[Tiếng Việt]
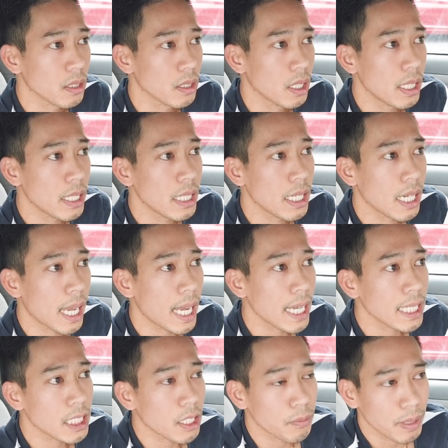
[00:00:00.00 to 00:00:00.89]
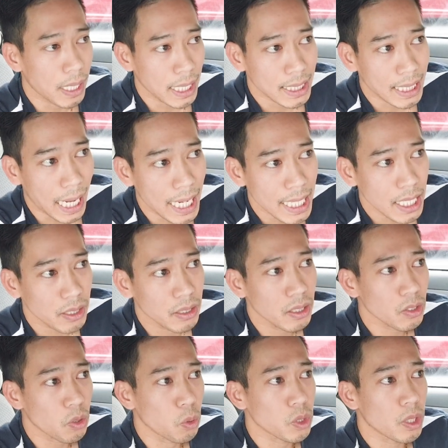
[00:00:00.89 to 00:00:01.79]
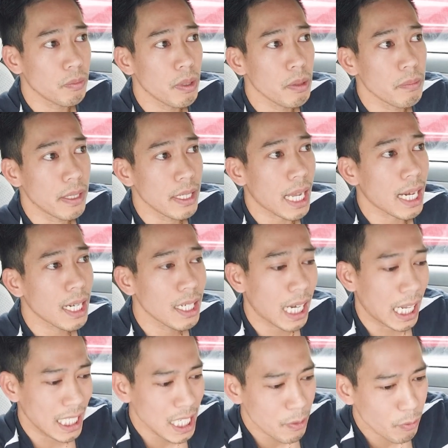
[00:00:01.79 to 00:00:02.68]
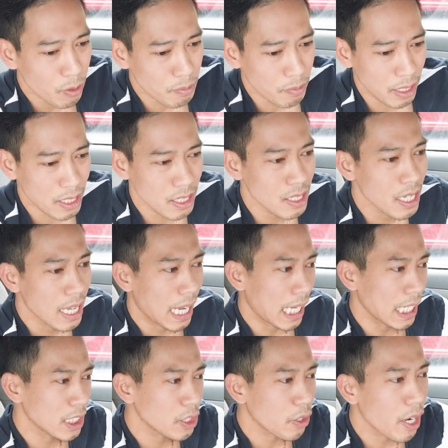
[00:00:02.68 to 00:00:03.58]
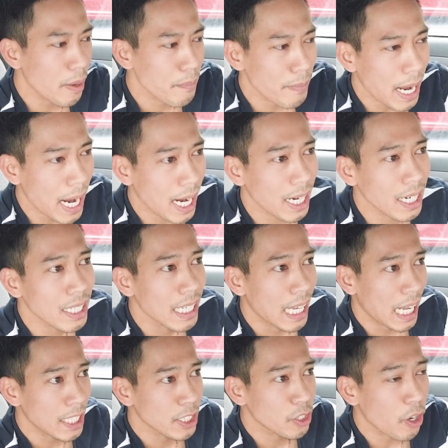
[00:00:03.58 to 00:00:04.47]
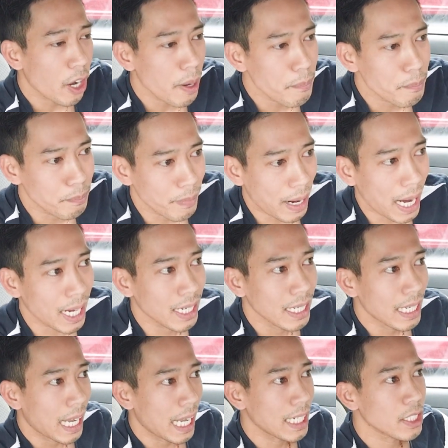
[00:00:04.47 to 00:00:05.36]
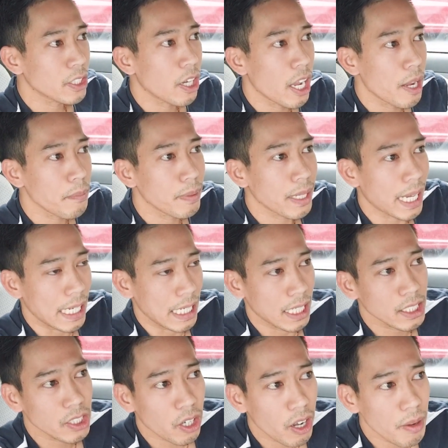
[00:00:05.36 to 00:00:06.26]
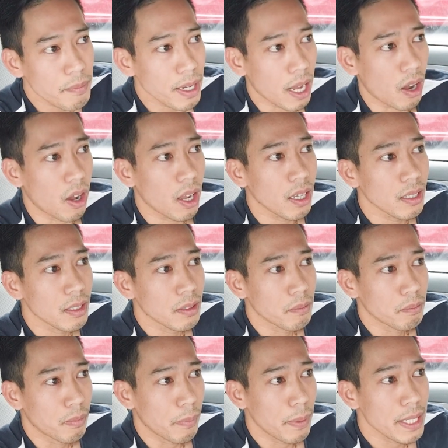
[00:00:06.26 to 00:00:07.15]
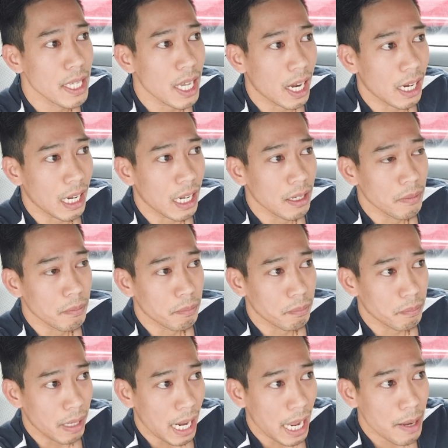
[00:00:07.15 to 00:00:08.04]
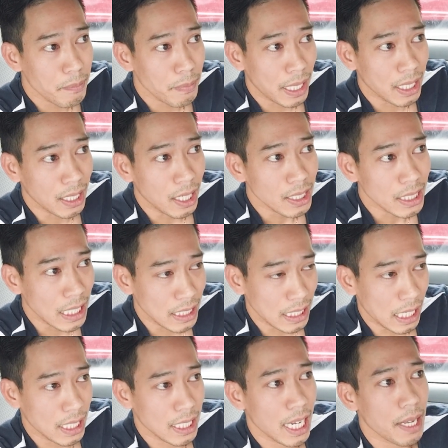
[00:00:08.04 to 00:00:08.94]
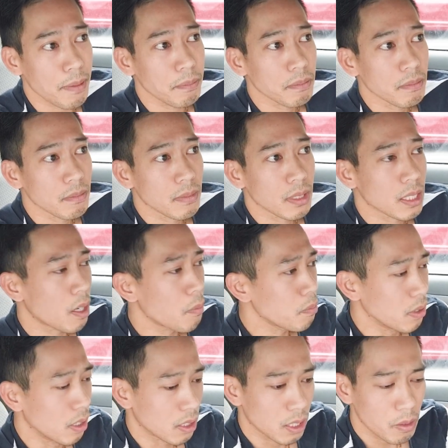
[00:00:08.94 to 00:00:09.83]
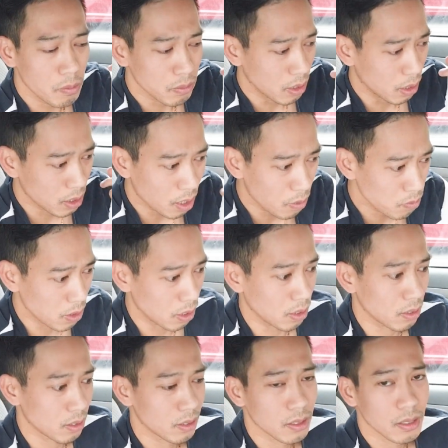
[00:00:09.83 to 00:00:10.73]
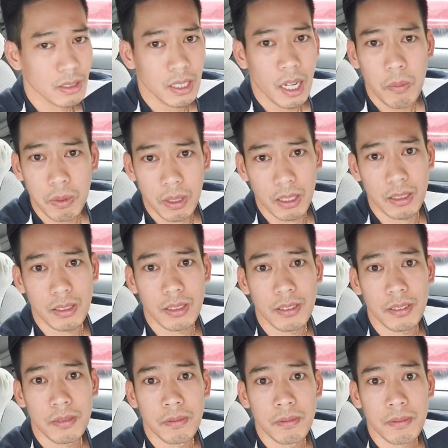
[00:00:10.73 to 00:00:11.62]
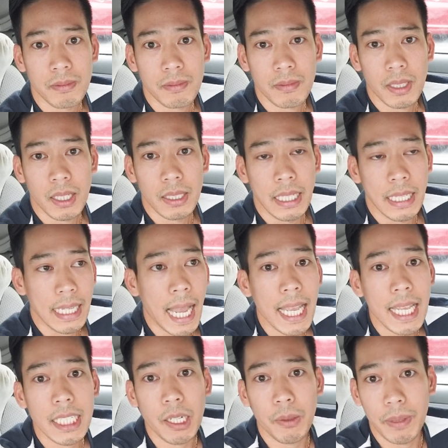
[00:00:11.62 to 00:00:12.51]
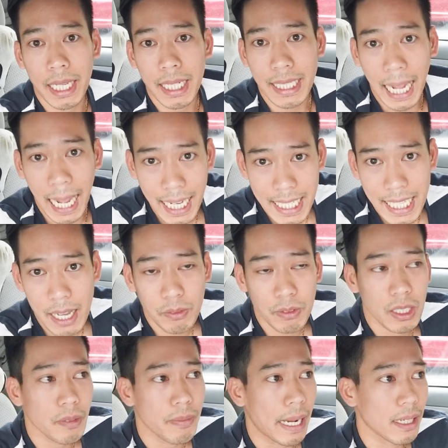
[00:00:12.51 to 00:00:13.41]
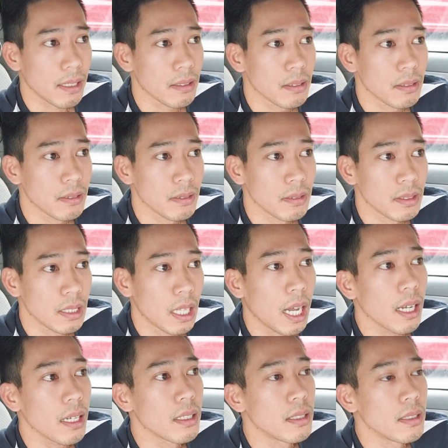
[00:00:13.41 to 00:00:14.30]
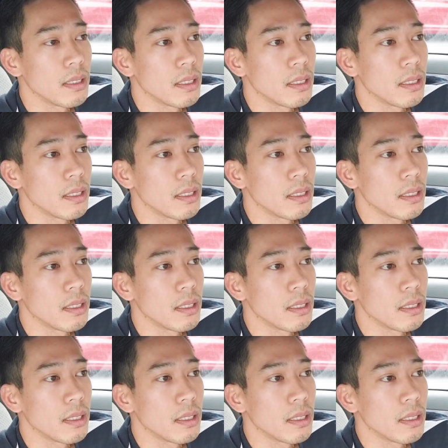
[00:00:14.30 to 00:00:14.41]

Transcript: thì hai vợ chồng lại cãi nhau nữa cuộc sống bên mỹ anh lãnh em ở mỹ anh cho em ăn anh cho em mặc anh cho em này anh cho em nọ mà bây giờ em lại gửi tiền việt nam không được không được không được không được thì hai vợ chồng lại cãi nhau nữa các bạn đó